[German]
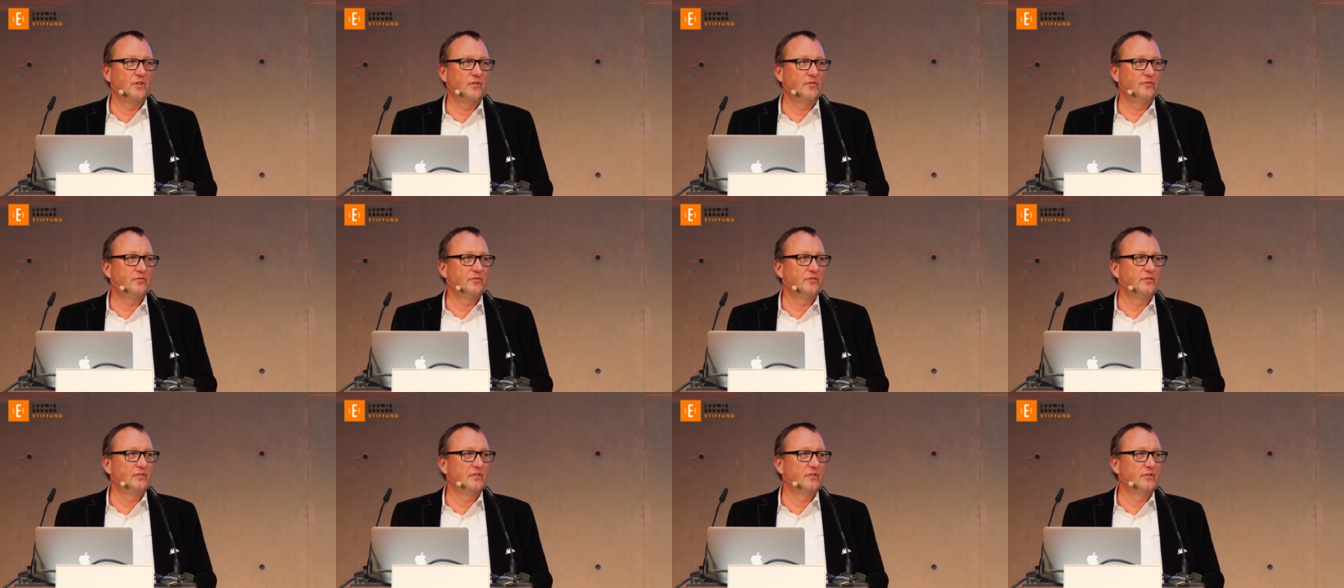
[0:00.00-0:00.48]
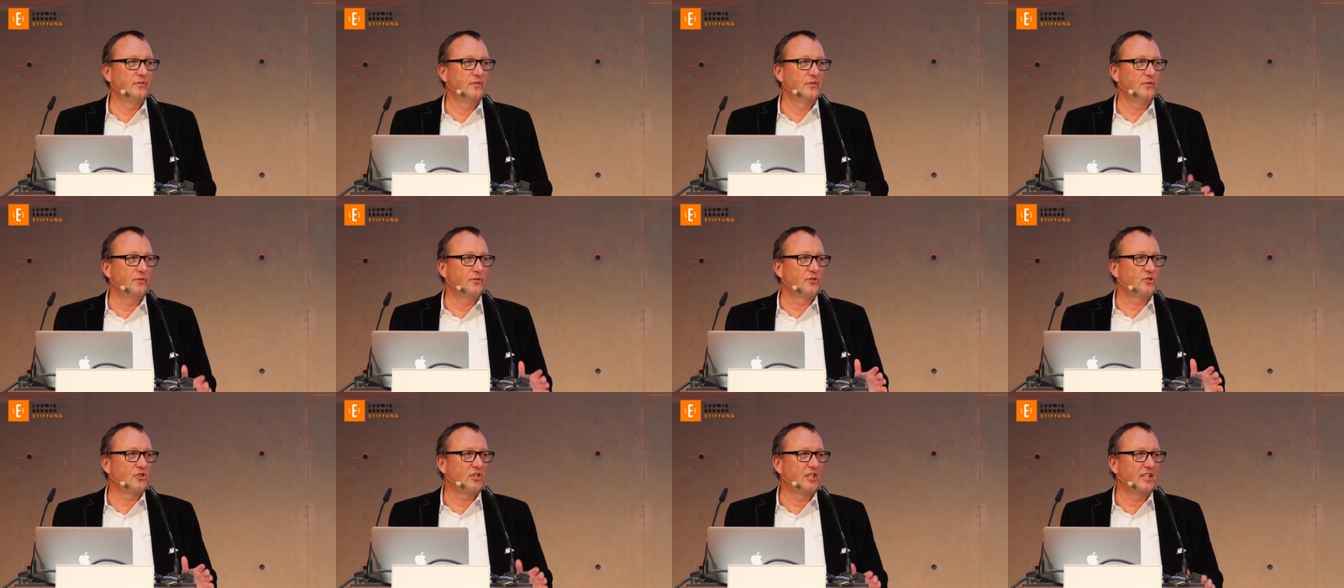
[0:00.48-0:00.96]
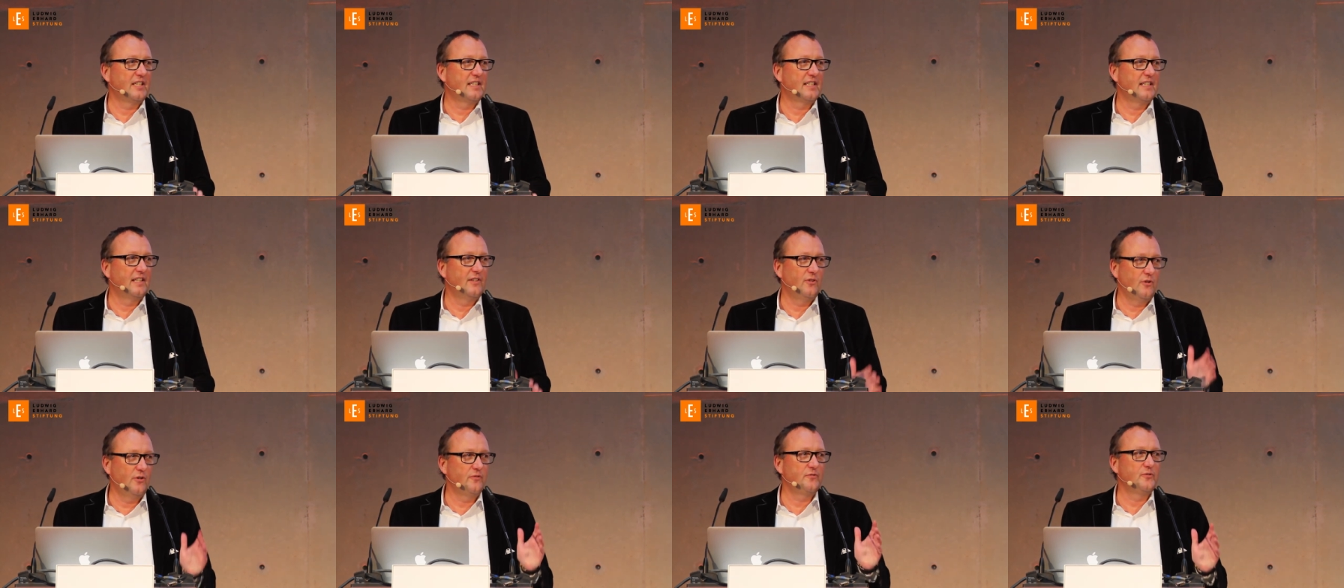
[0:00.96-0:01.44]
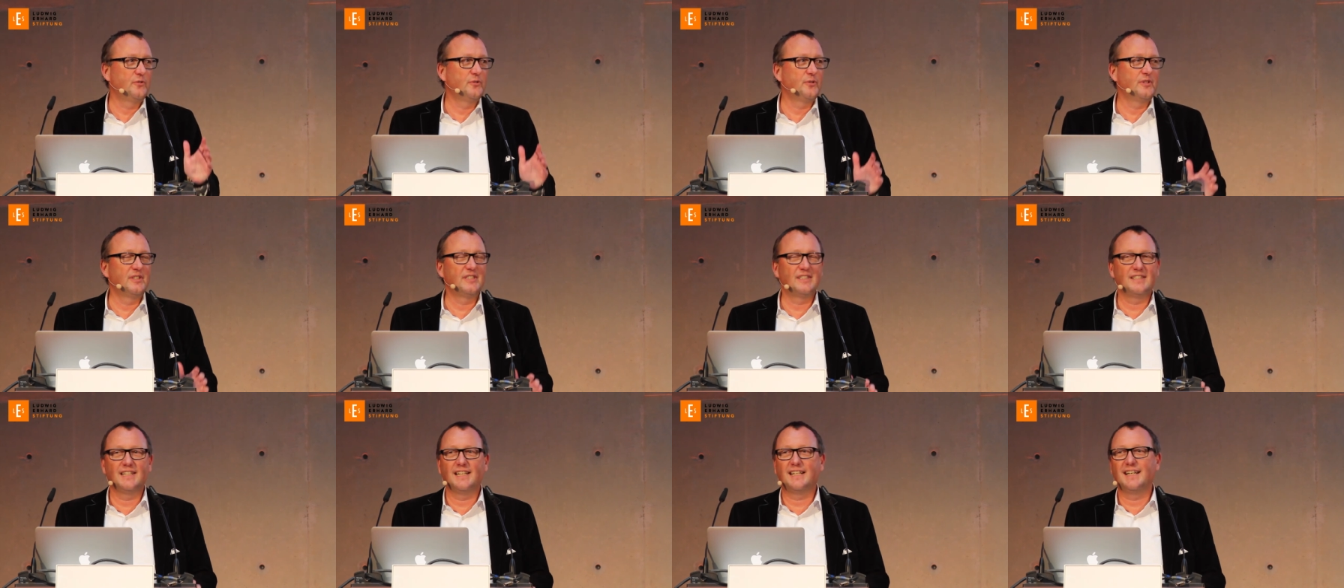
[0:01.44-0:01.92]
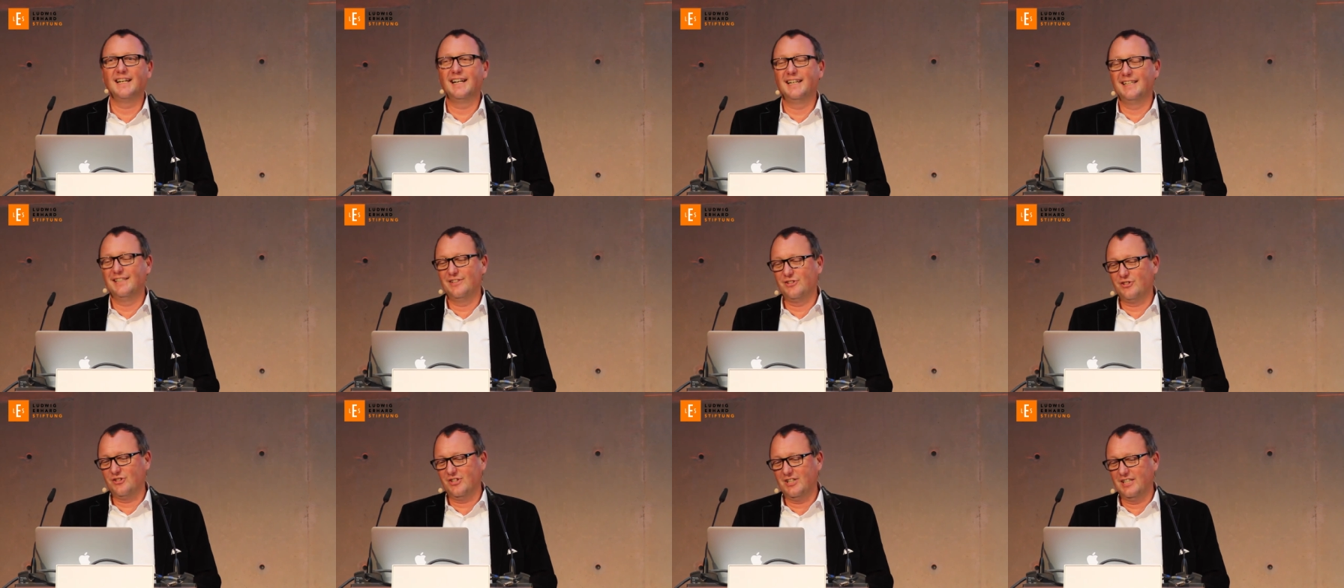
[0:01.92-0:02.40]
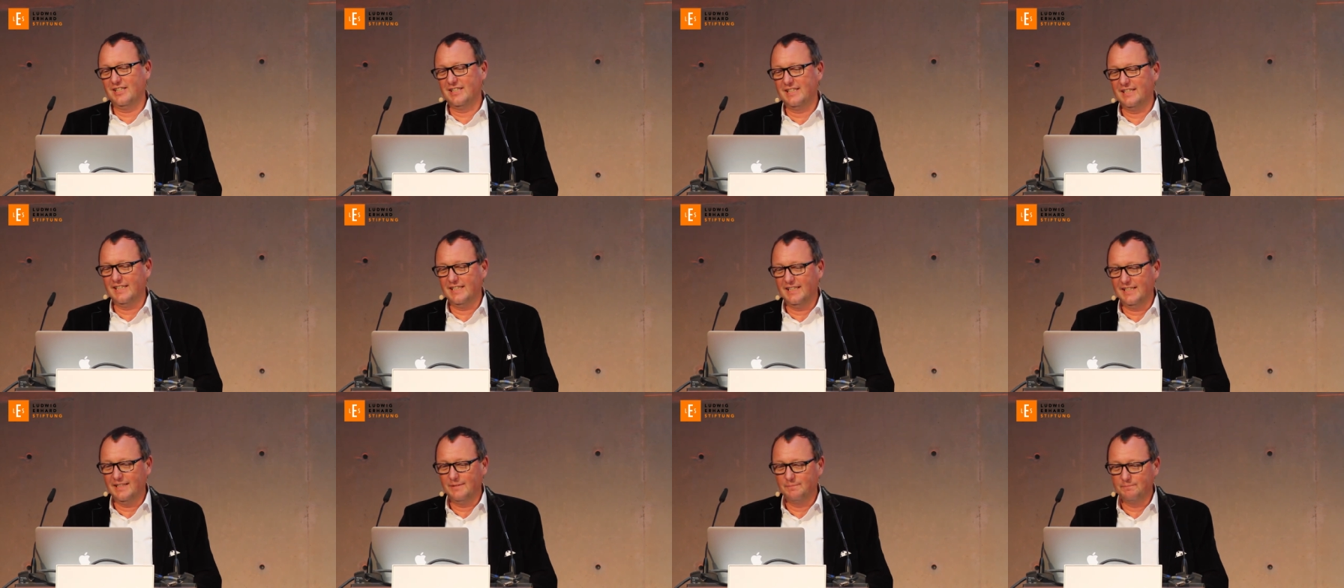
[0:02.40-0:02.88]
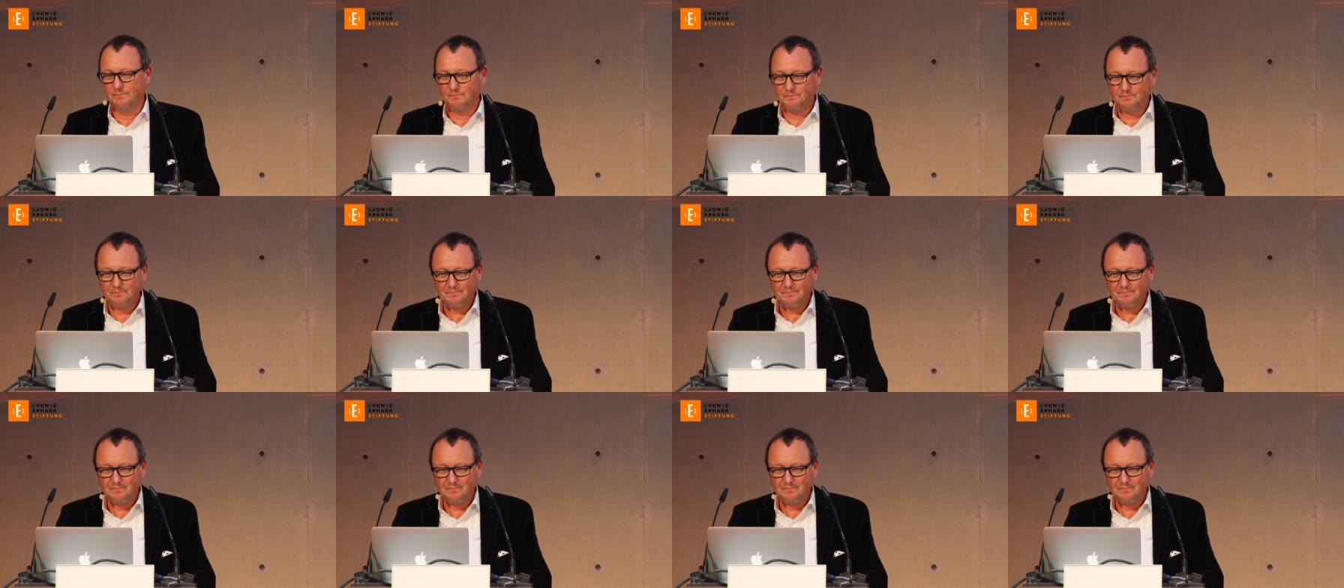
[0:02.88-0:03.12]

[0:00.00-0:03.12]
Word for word: Hoffen und Hoffnung ist da keine Strategie.